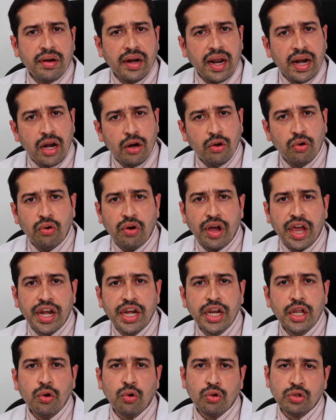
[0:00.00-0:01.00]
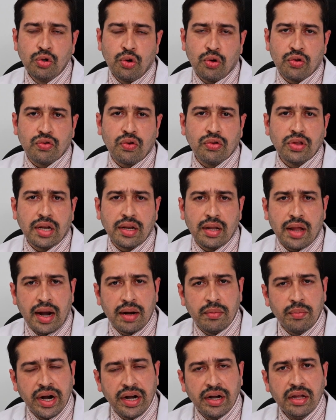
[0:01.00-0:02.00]
నెలలో ఎన్ని రోజులు వస్తుందని
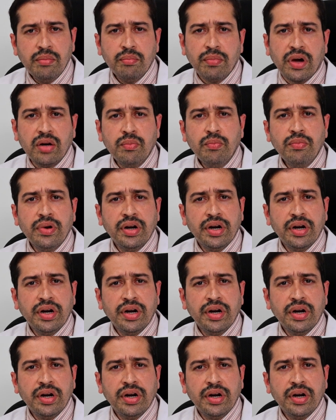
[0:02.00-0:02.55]
దాన్ని బట్టి మనం